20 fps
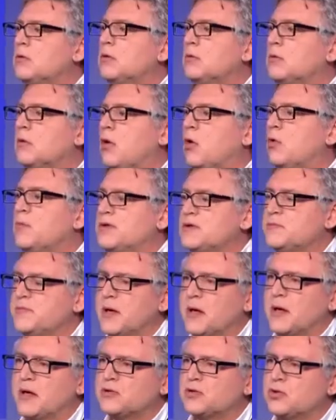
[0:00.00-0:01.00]
Robespierre
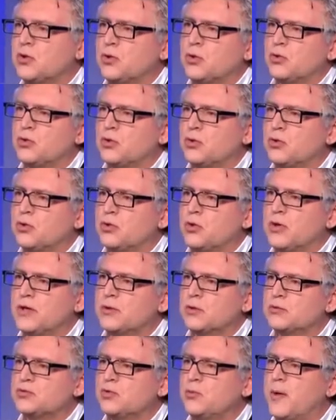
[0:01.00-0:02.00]
restaure le culte de l'être
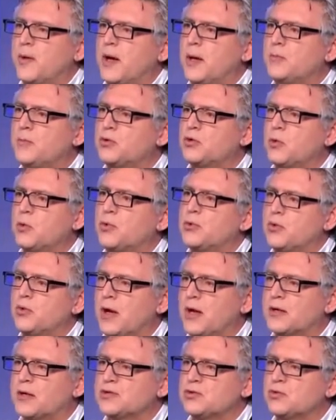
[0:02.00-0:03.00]
hein? suprême, le temple de la
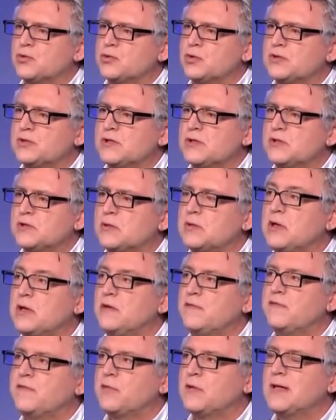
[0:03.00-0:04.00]
raison, en disant il
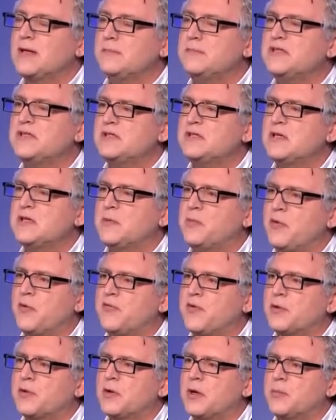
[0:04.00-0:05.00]
faut de la mystique pour
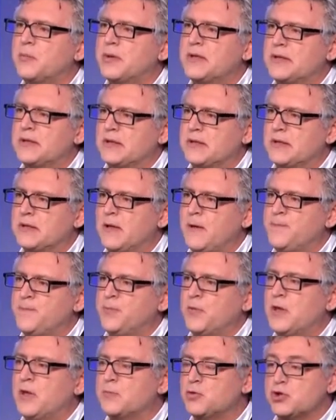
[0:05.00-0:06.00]
faire de la politique.
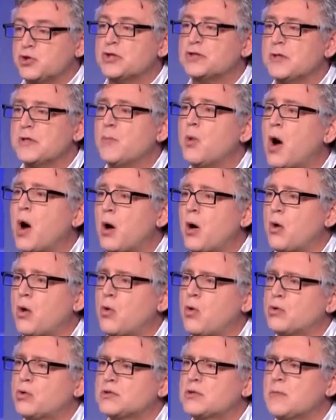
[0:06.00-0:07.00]
La mystique, c'est moi en
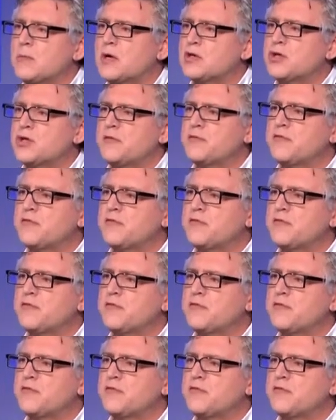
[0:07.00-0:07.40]
gros, c'est moi le chef.